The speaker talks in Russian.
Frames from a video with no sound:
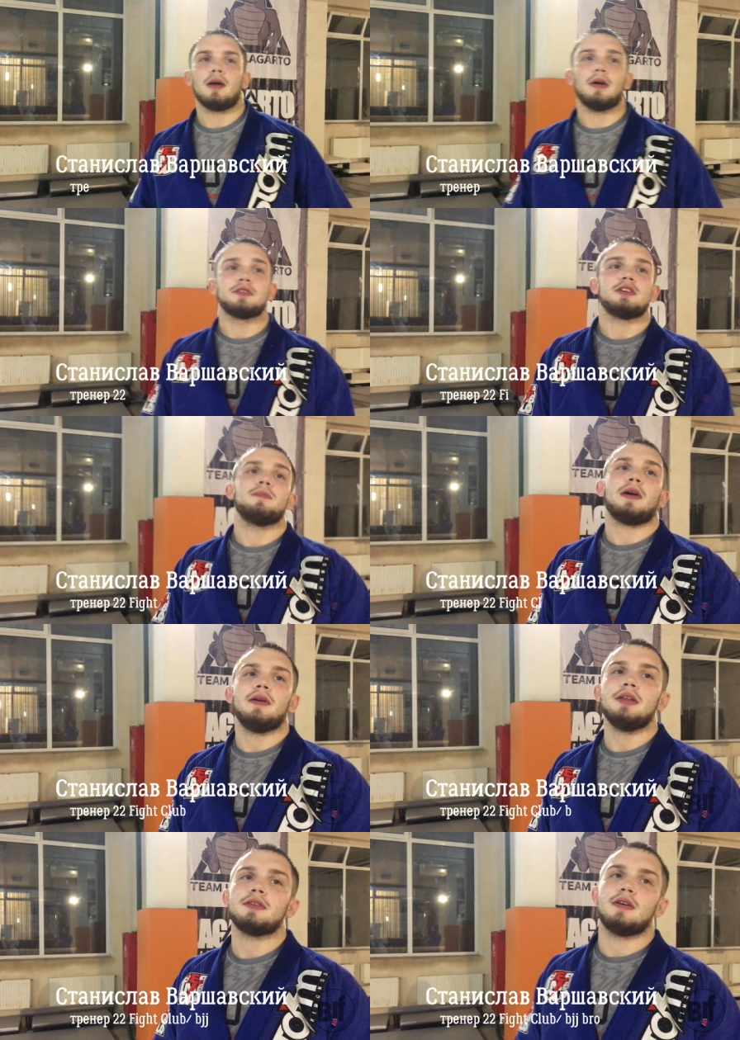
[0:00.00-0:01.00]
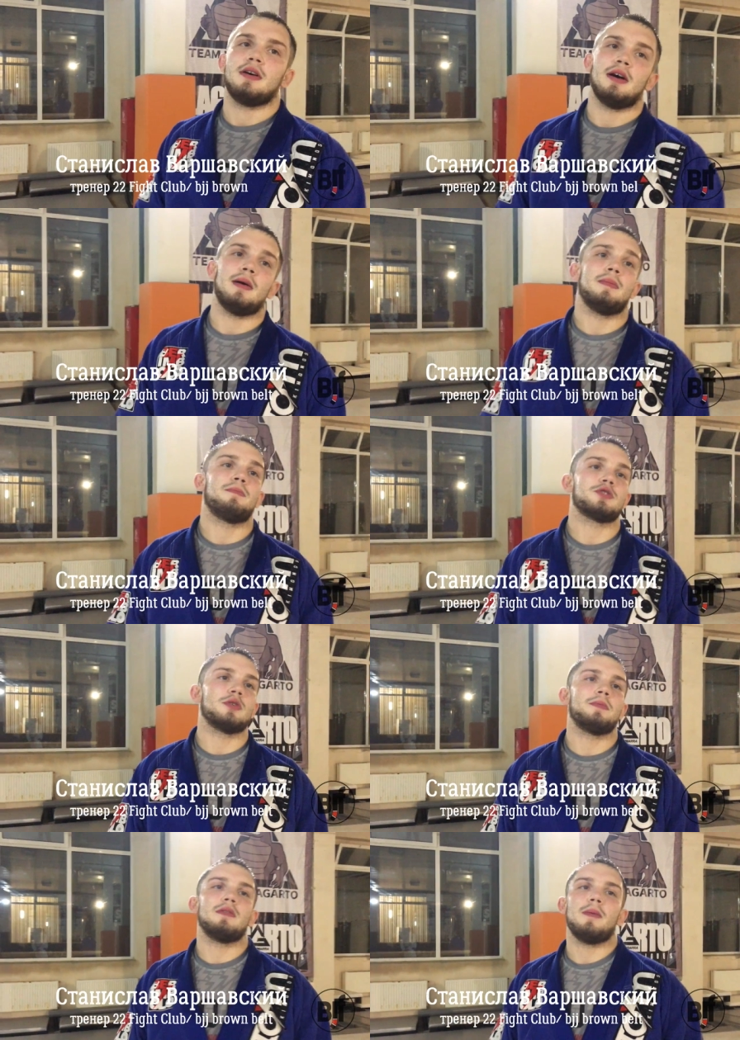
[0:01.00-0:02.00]
Ребят, всем привет. А,
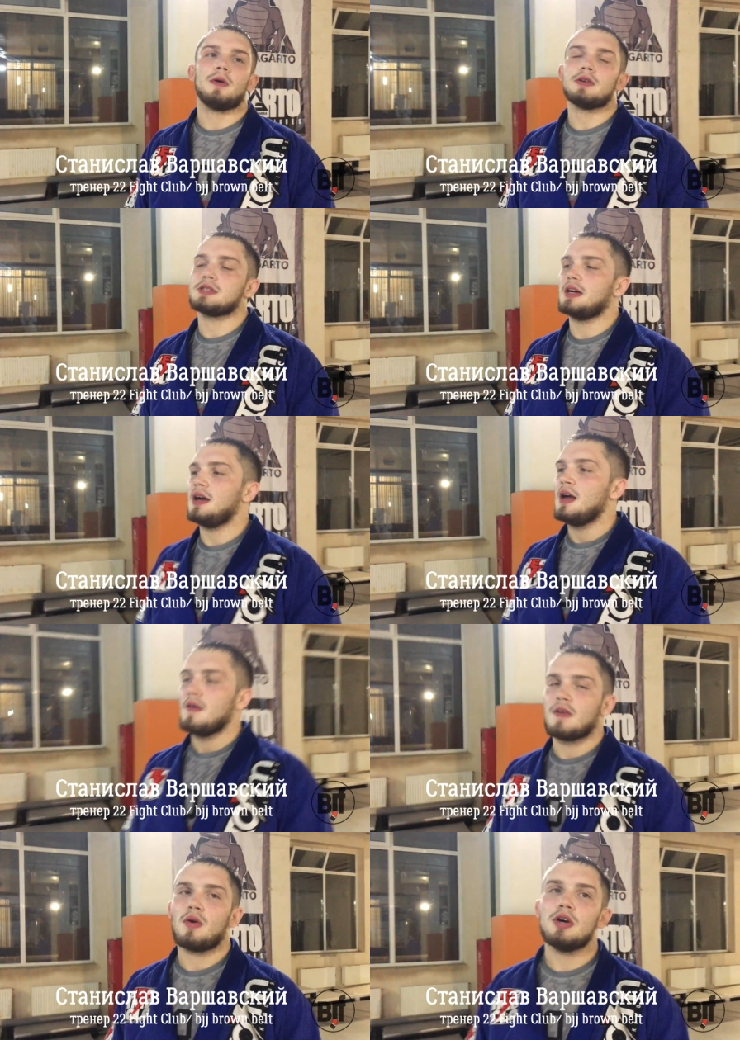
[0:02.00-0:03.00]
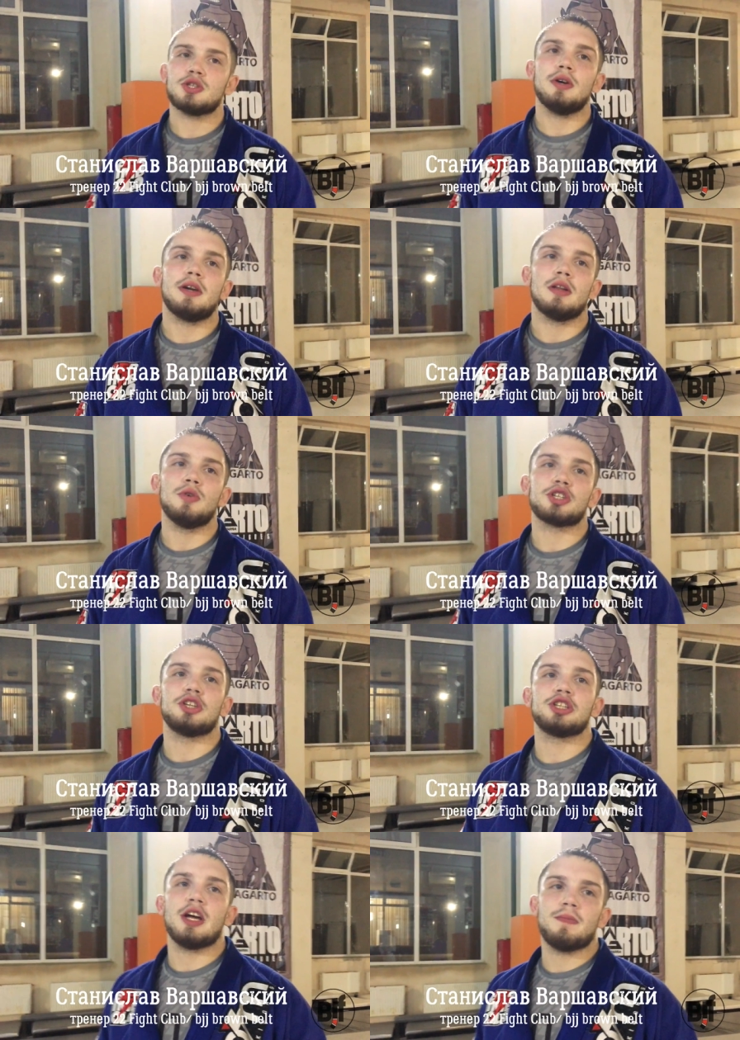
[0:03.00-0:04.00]
поступил вопрос, да, в какой стойке лучше
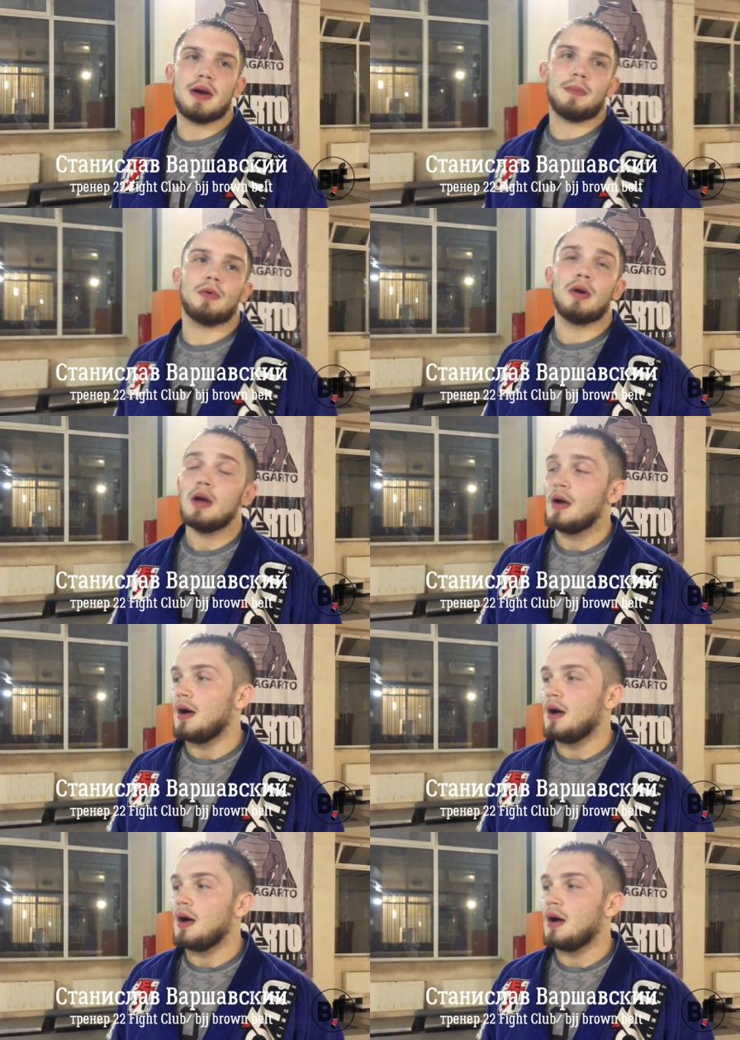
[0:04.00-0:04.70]
начинать борьбу?